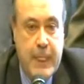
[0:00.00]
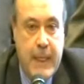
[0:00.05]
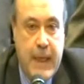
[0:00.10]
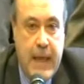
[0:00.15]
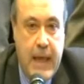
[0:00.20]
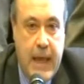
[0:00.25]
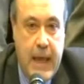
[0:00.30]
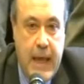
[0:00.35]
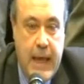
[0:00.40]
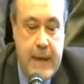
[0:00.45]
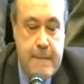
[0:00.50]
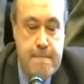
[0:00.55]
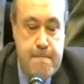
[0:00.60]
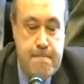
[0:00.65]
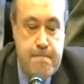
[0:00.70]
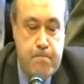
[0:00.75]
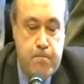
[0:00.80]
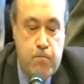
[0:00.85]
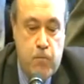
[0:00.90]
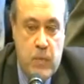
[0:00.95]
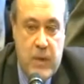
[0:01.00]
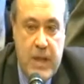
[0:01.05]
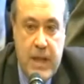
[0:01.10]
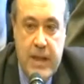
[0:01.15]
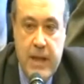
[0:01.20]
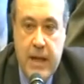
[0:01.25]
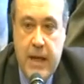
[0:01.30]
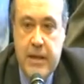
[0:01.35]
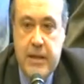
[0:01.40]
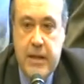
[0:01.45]
que
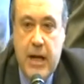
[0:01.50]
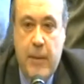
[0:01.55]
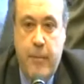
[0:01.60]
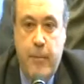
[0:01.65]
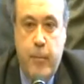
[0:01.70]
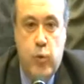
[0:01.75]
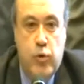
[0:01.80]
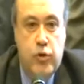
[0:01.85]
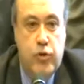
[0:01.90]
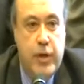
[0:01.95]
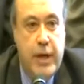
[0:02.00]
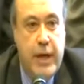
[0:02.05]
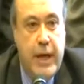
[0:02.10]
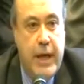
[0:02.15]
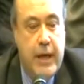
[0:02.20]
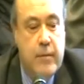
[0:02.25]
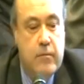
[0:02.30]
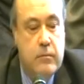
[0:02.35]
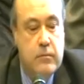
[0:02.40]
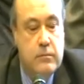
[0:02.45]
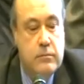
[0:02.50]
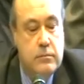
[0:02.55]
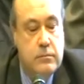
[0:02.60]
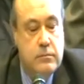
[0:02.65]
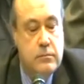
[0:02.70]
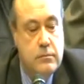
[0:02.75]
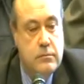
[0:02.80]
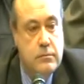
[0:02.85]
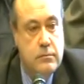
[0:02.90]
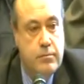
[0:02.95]
desde que traspuse
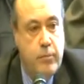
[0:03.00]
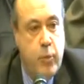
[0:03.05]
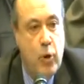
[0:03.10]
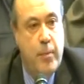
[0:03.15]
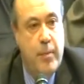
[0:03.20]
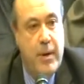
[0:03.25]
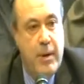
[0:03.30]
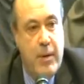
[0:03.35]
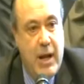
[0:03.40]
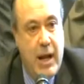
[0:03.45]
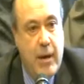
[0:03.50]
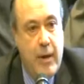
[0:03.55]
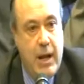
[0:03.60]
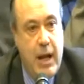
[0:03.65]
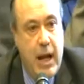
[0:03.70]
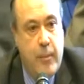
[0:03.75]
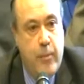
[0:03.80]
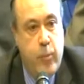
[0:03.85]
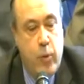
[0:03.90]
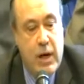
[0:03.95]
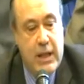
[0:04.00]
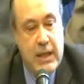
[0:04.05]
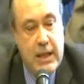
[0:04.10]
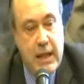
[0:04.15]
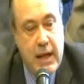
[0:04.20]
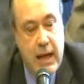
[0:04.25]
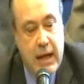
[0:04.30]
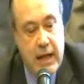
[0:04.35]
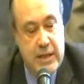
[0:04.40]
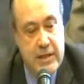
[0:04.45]
por primera vez la puerta
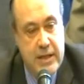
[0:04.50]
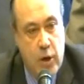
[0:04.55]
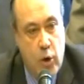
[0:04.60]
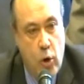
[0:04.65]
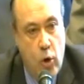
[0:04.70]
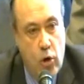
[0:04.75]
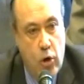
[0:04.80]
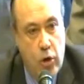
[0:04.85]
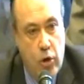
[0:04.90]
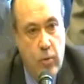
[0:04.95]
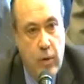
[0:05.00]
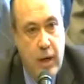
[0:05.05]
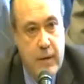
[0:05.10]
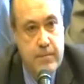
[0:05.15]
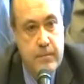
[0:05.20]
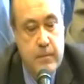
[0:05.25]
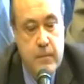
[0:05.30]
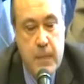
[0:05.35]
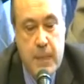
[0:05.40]
de la calle Córdoba,